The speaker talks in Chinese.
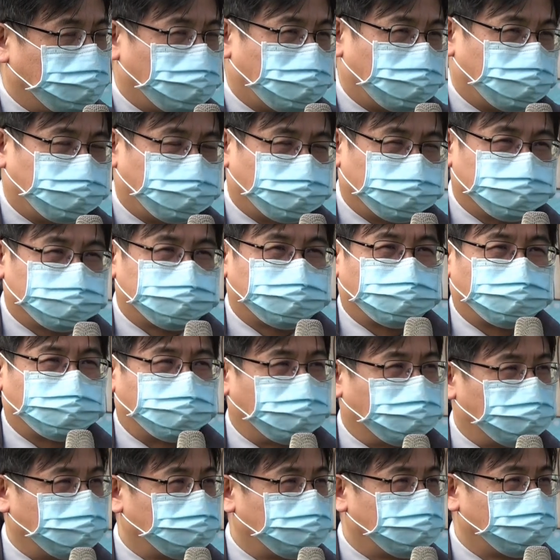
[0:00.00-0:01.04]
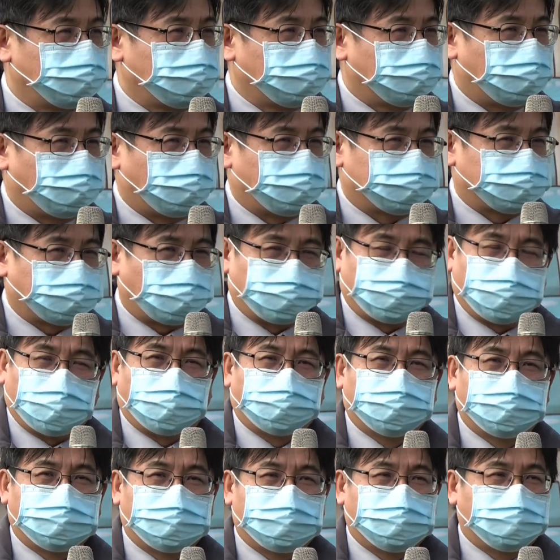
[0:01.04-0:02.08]
呃服务处的呃代
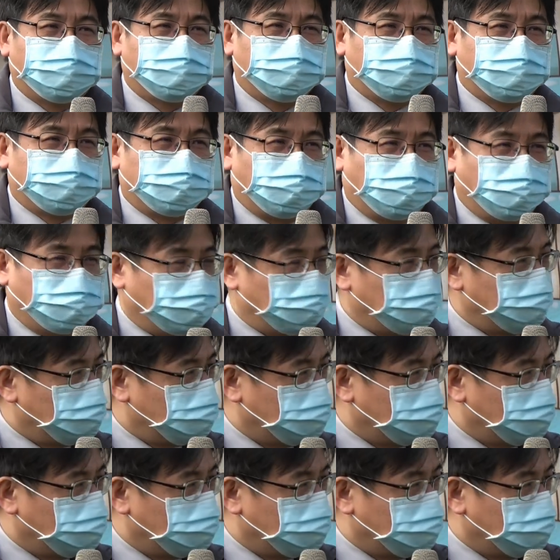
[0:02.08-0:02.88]
表，那。